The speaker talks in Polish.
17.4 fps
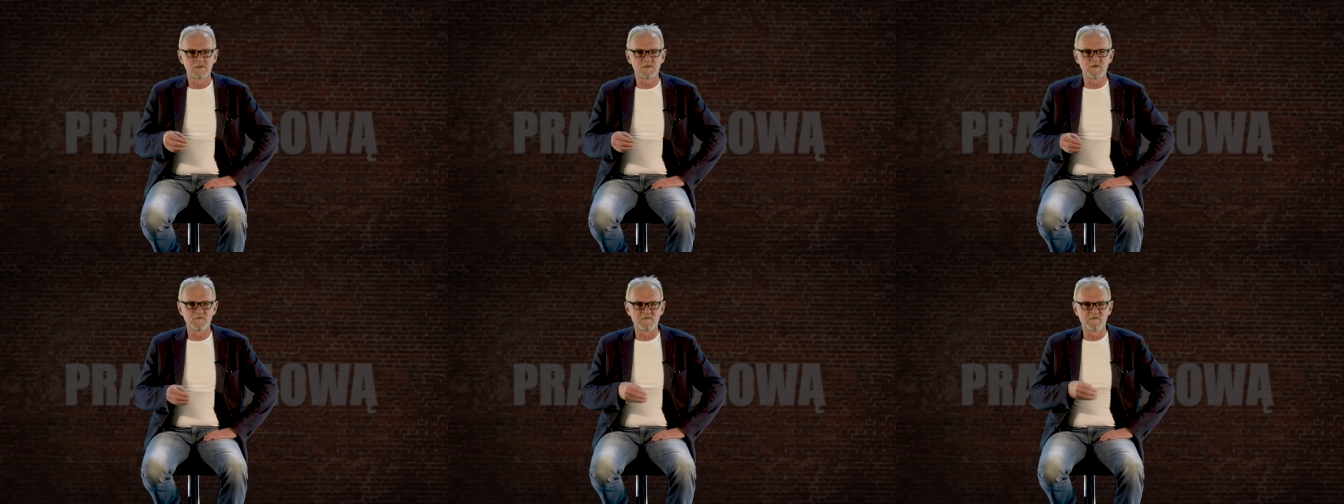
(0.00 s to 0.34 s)

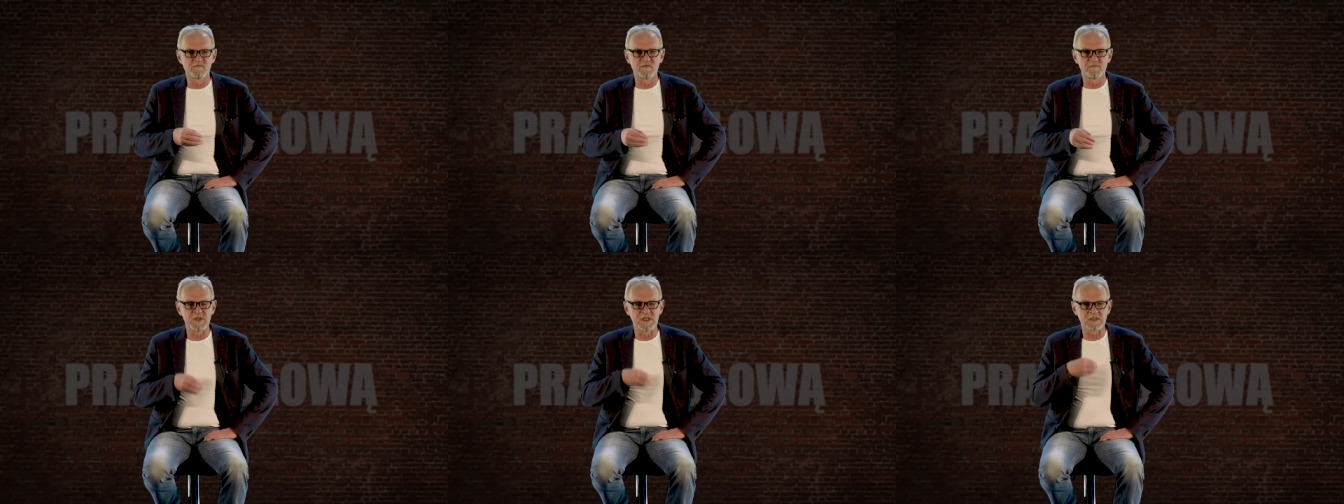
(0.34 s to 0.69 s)

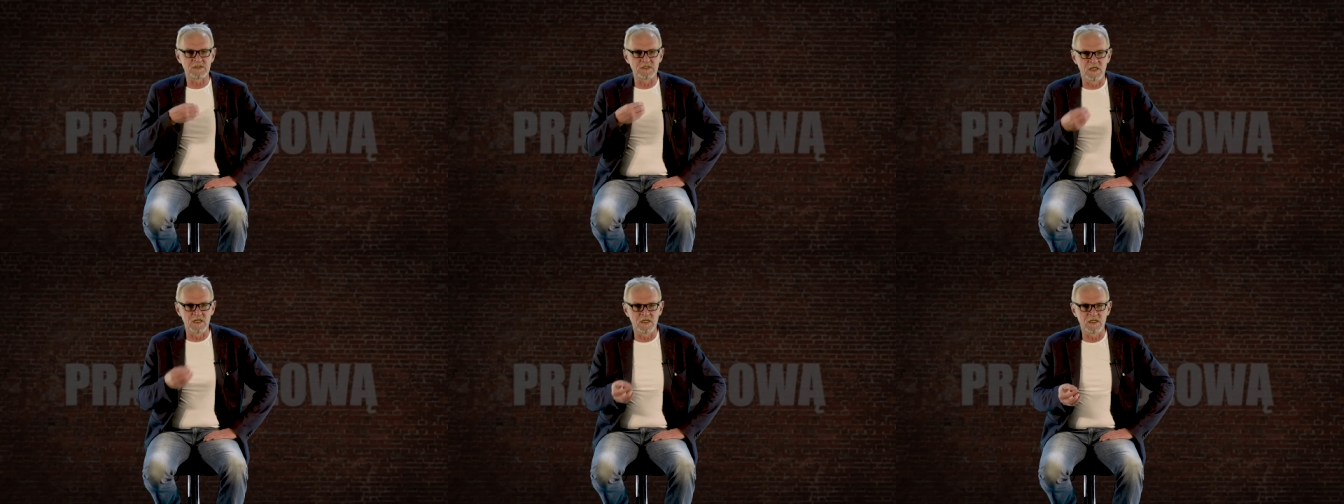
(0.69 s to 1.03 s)
słowo
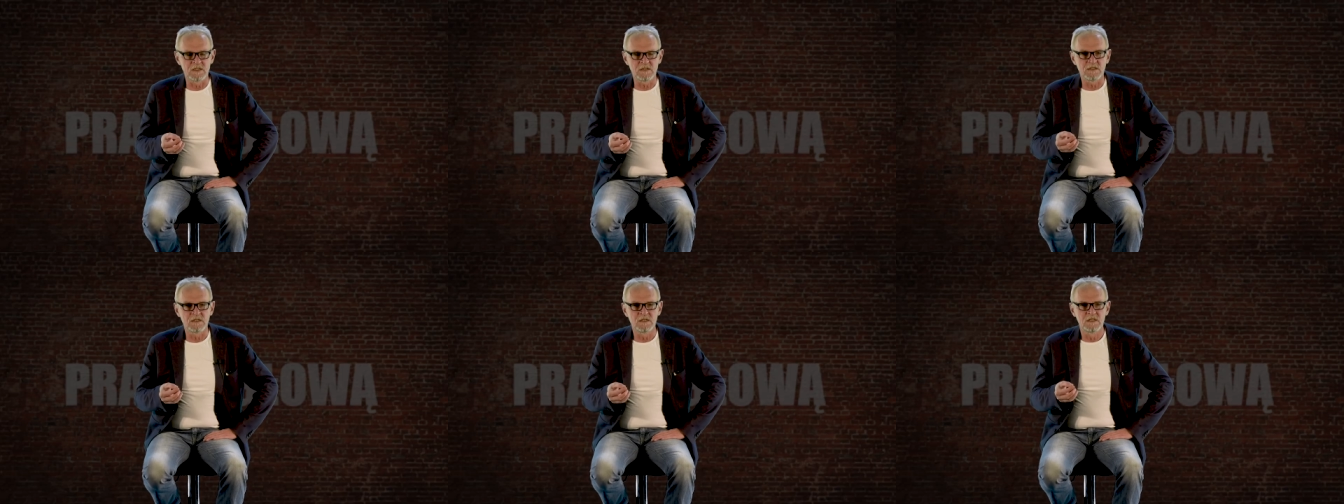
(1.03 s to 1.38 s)

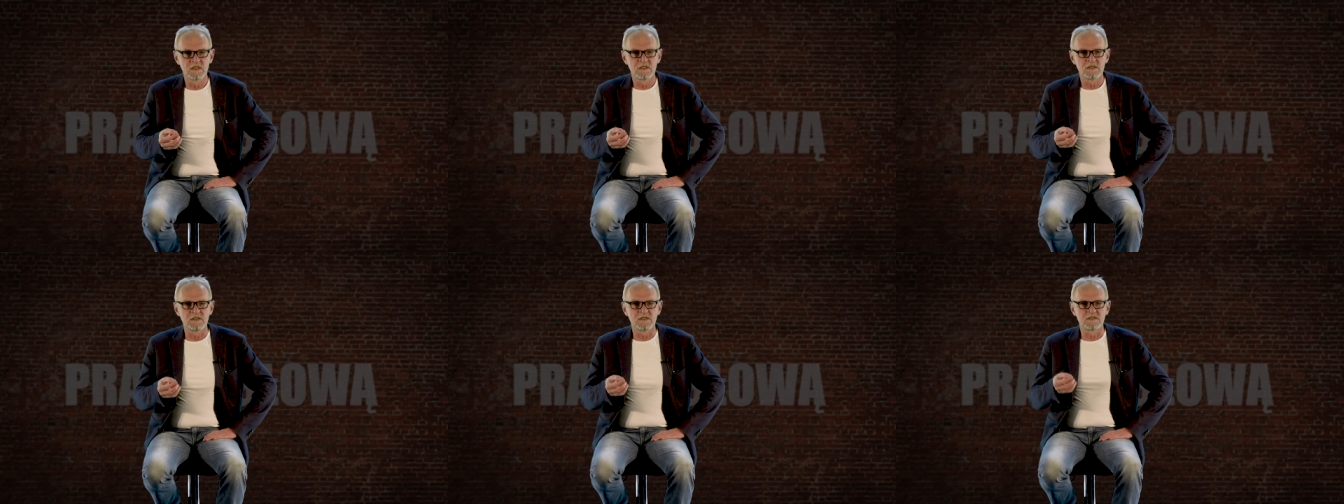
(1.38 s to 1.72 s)
wypierdalaj
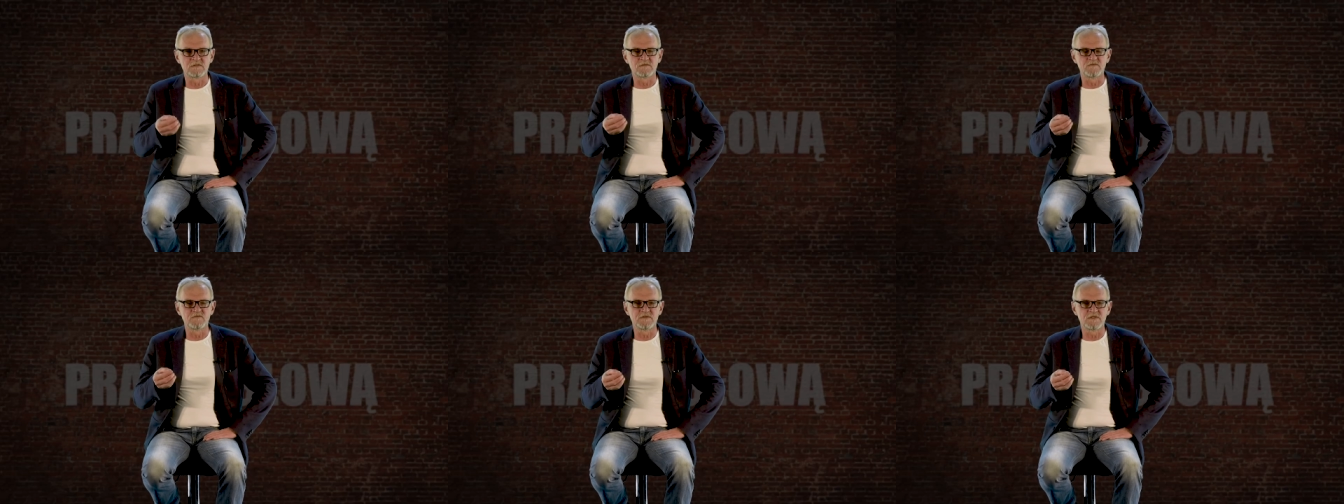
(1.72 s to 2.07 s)

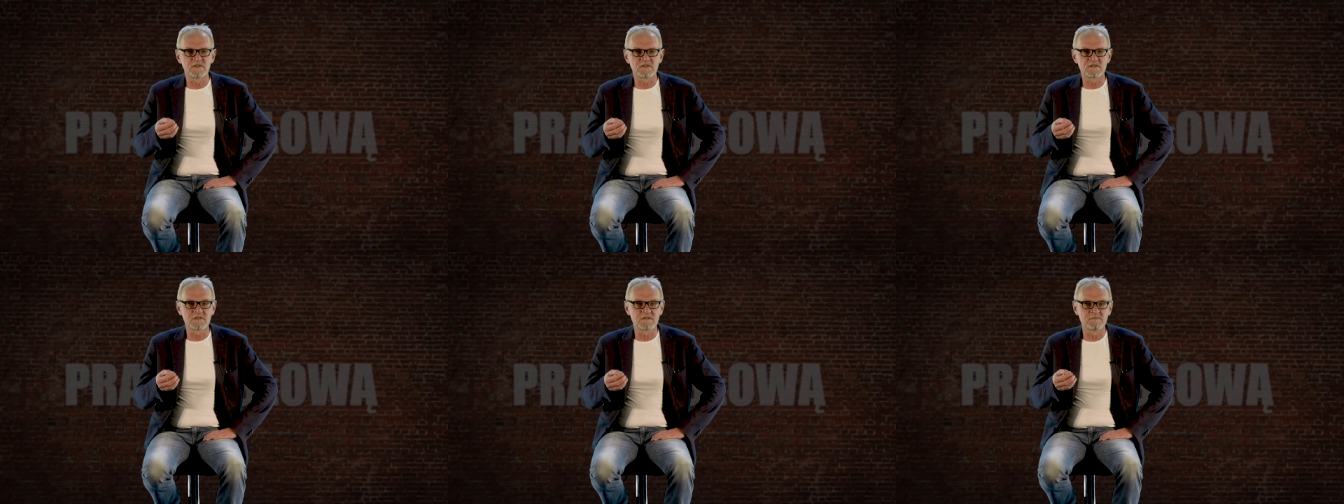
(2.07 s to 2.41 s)
jest
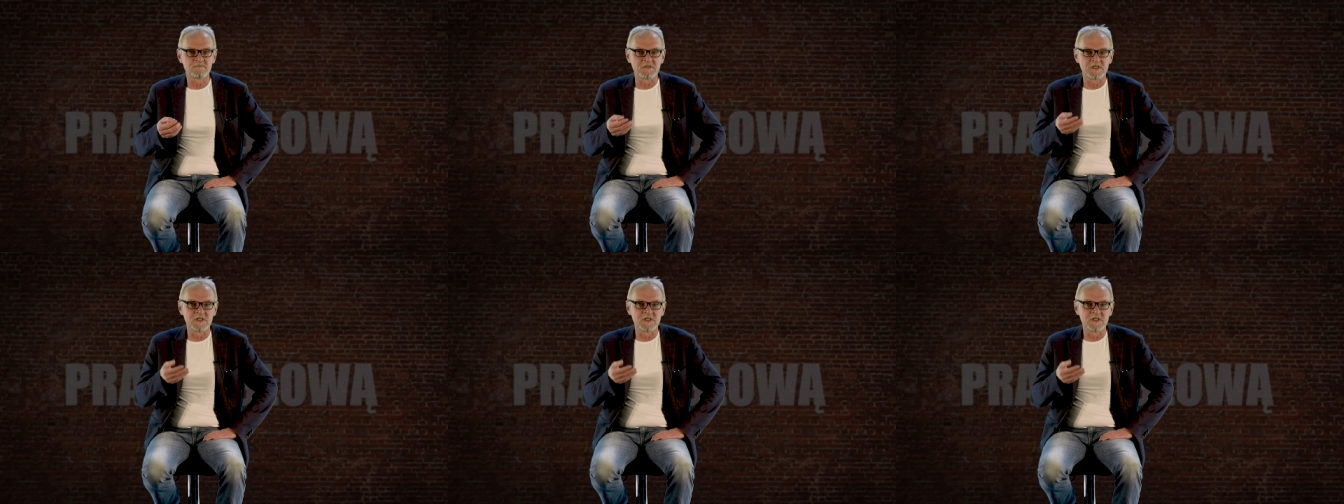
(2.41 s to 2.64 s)
również